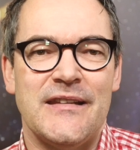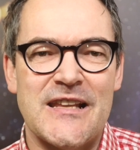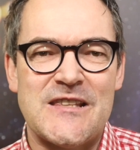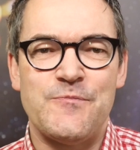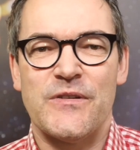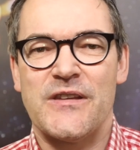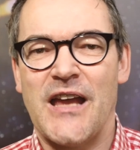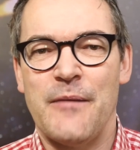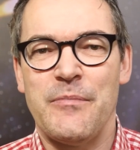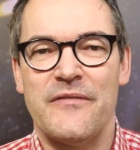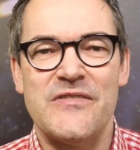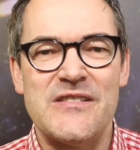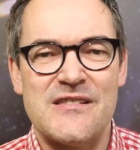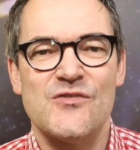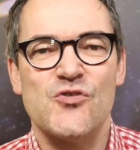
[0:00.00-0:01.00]
Netzbetreiber
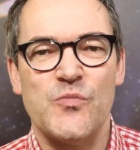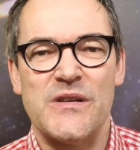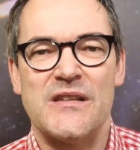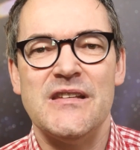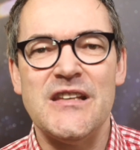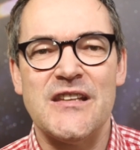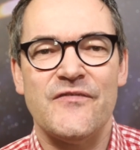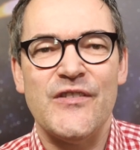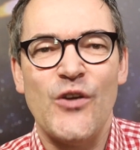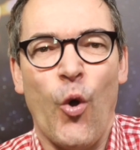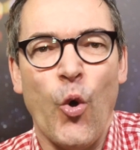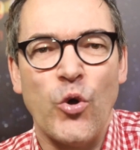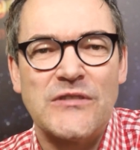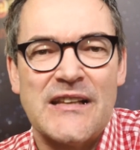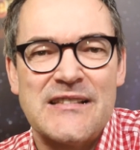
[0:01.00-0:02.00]
wissen somit nicht, wie
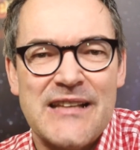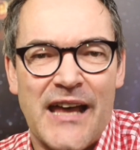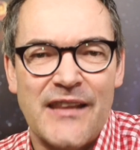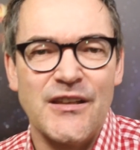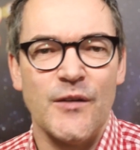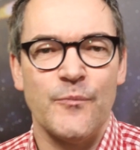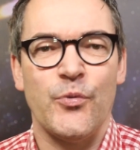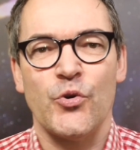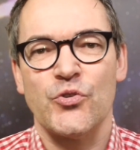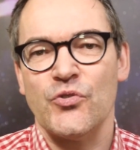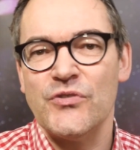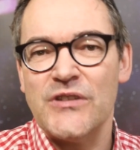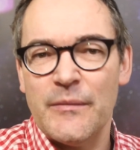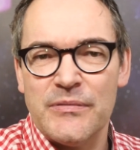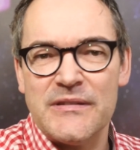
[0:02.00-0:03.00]
hoch das Angebot
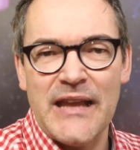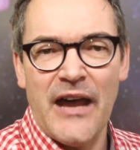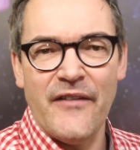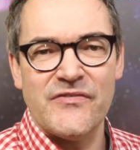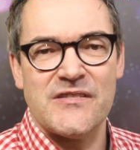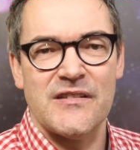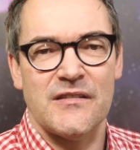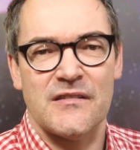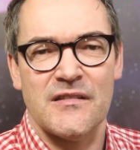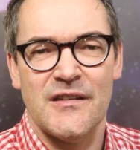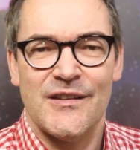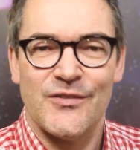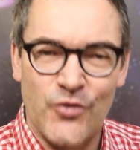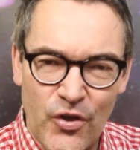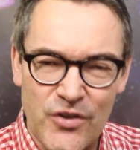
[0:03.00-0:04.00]
und der Bedarf sind.
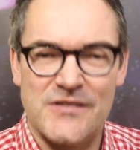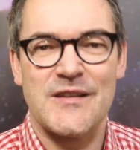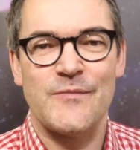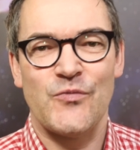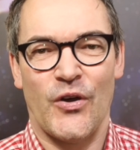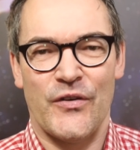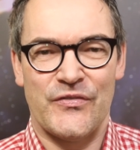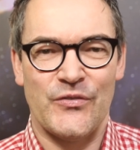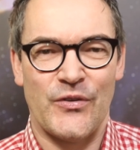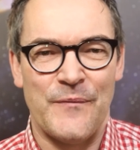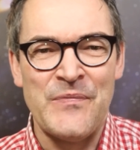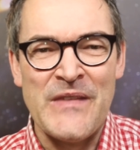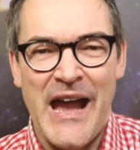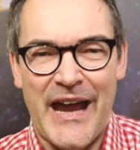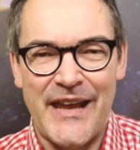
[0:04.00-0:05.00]
Doch es gibt Hoffnung.
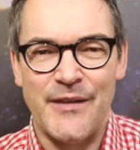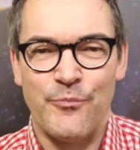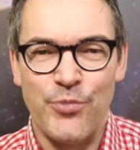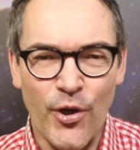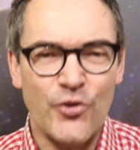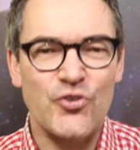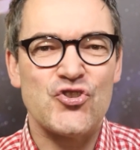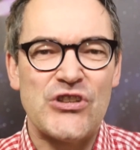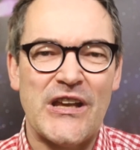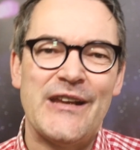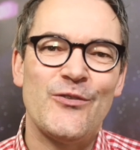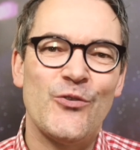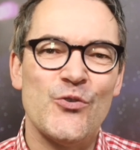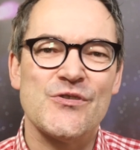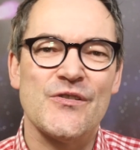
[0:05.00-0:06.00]
Eine
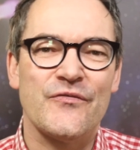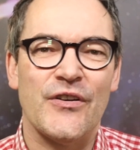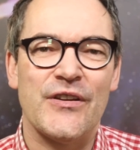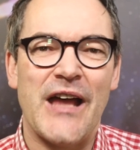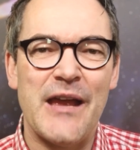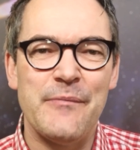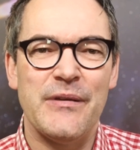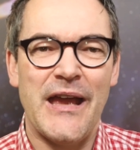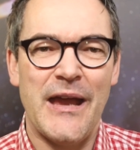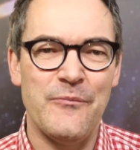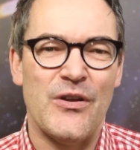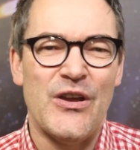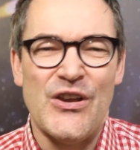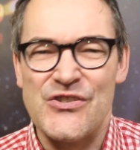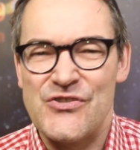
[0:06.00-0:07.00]
Blockchain-Lösung von
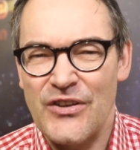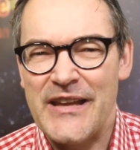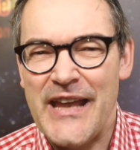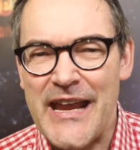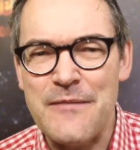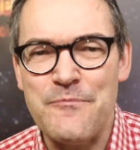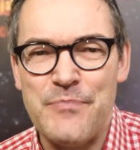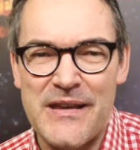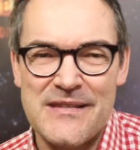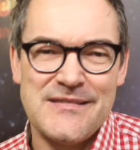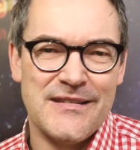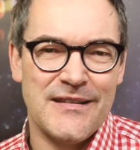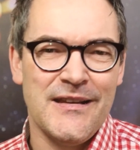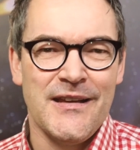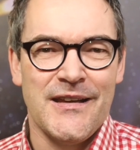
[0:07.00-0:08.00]
IBM soll
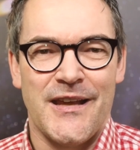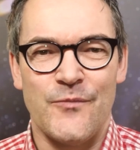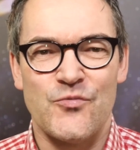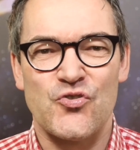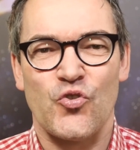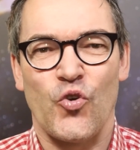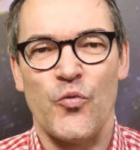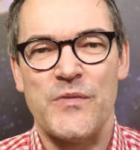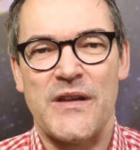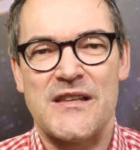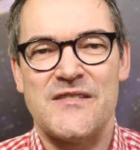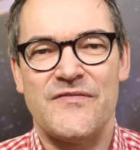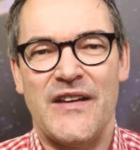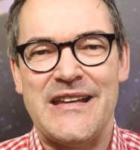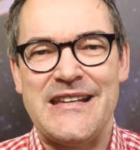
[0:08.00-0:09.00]
Engpässe im
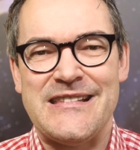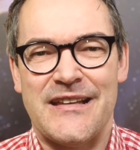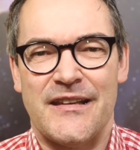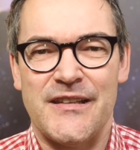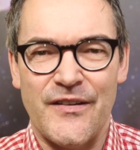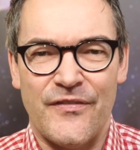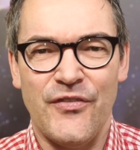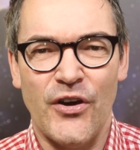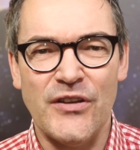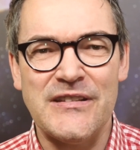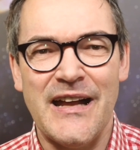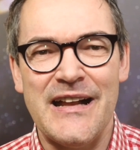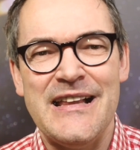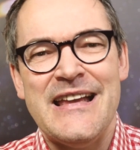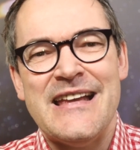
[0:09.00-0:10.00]
Stromnetz verhindern. Ihr
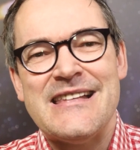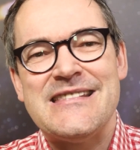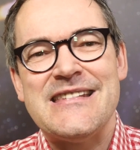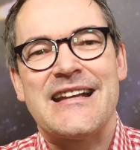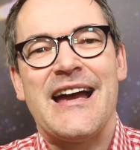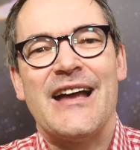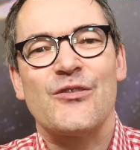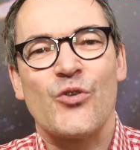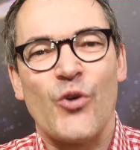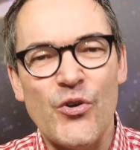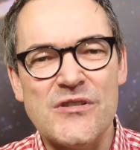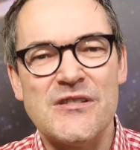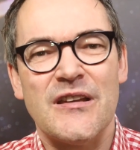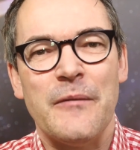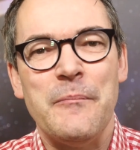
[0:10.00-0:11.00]
Vorteil, sie kann
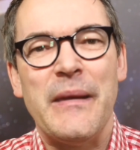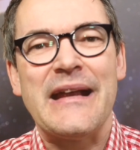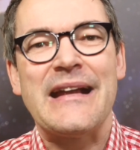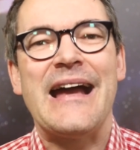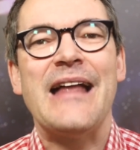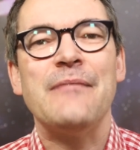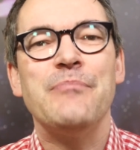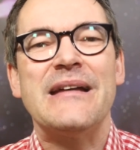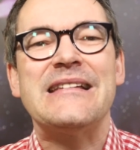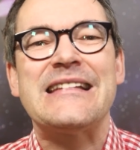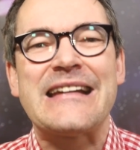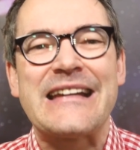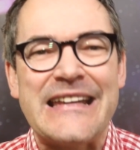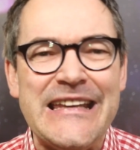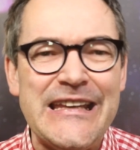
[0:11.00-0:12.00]
größere Mengen an
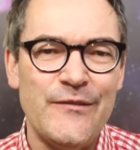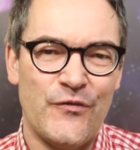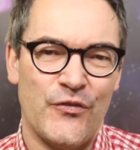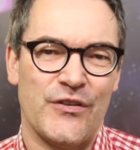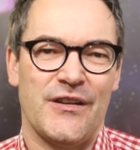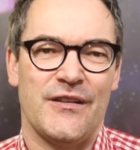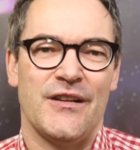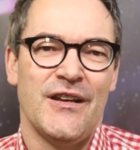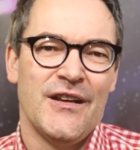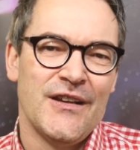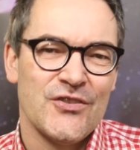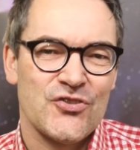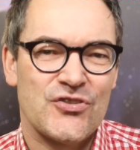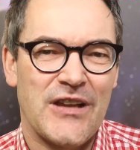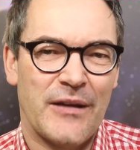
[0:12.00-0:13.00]
Batterien für den
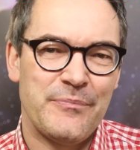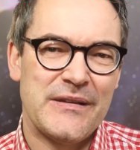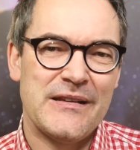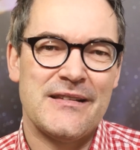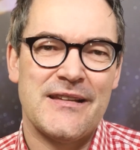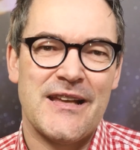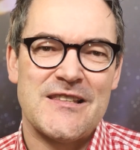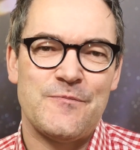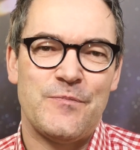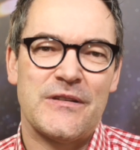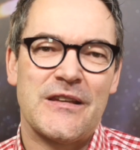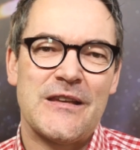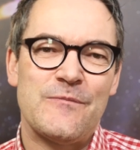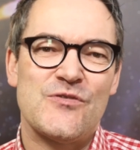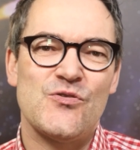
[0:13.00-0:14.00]
stabilen
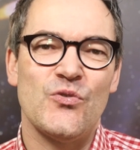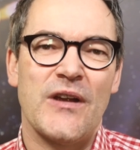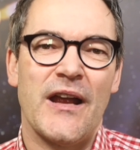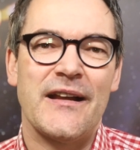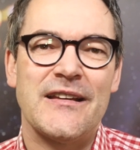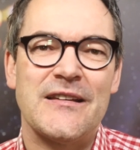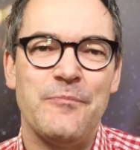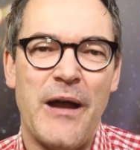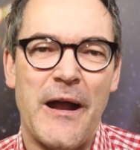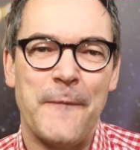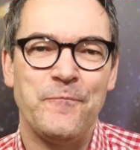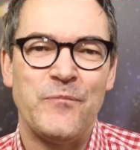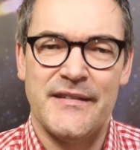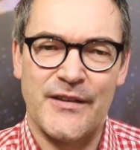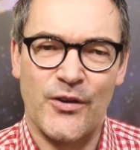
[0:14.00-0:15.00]
Netzbetrieb zugänglich
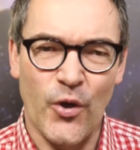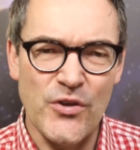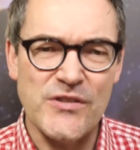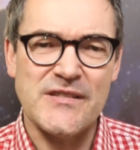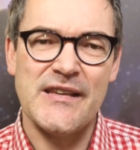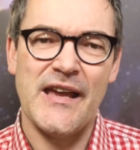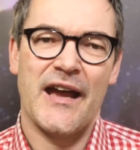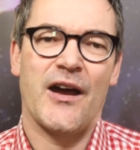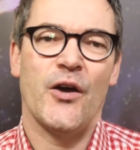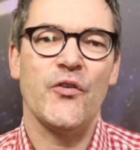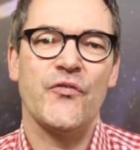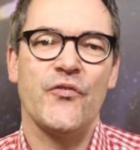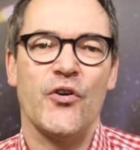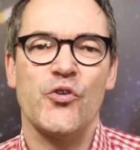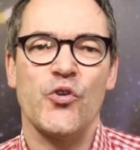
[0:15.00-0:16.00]
machen. Die größte
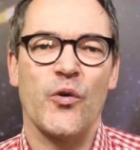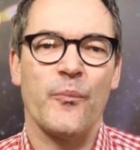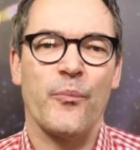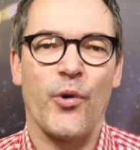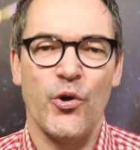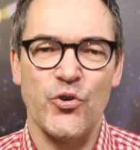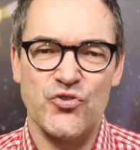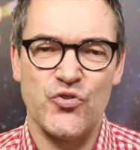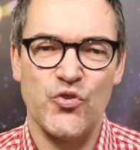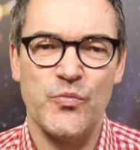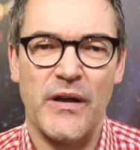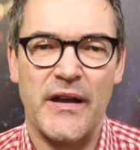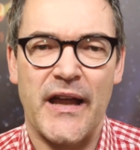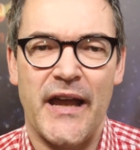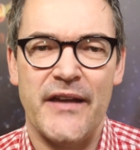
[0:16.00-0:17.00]
Herausforderung,
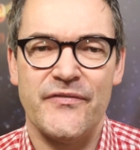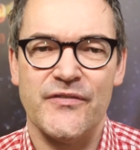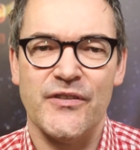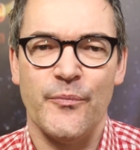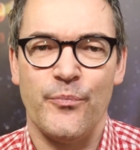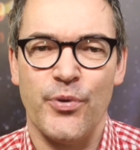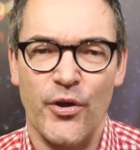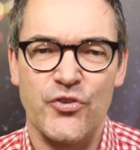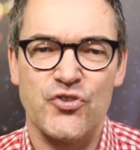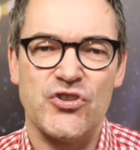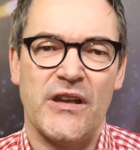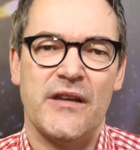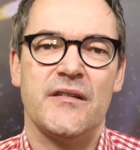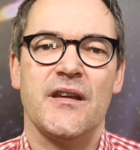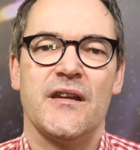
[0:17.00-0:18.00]
branchenübergreifende
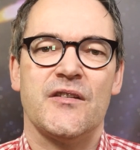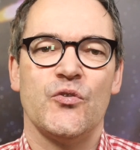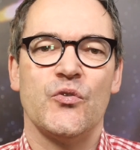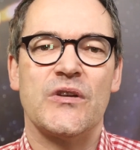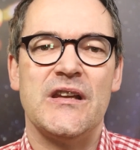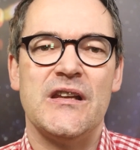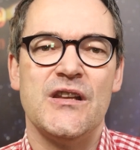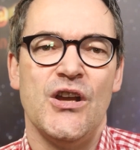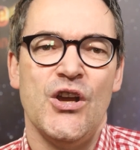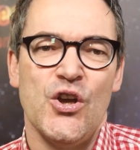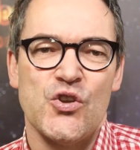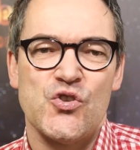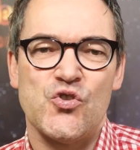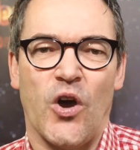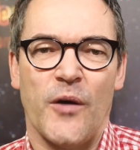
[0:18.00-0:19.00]
Blockchain-Technologien
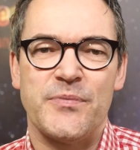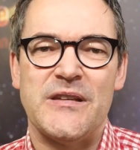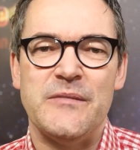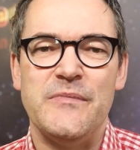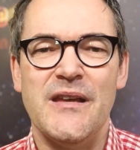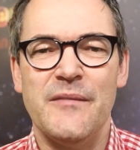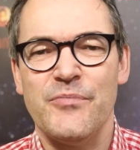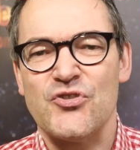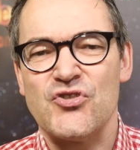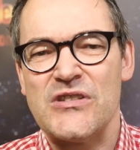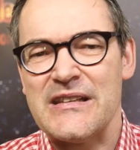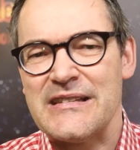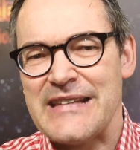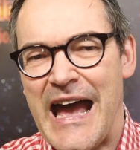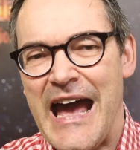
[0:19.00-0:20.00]
zu optimieren,
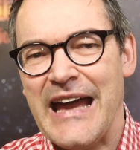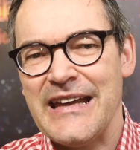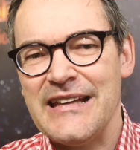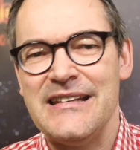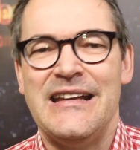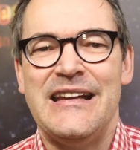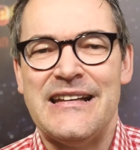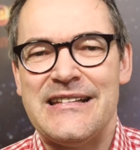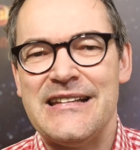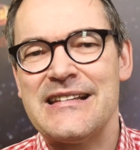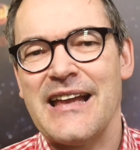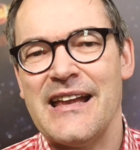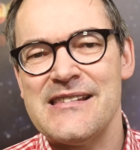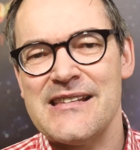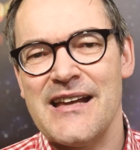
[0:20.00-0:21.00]
besteht darin, die
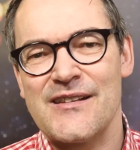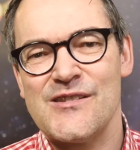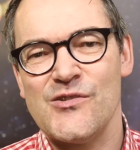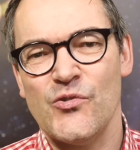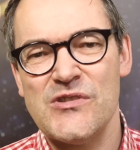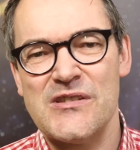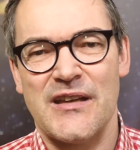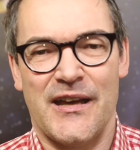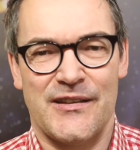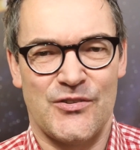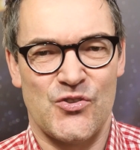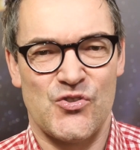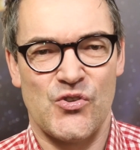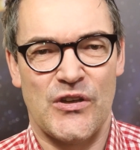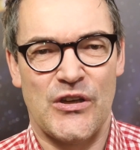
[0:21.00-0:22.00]

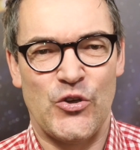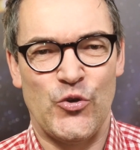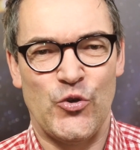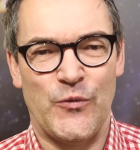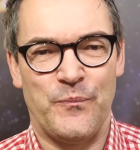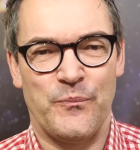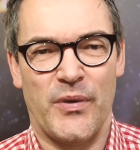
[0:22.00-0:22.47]
Transaktionsrate zu erhöhen.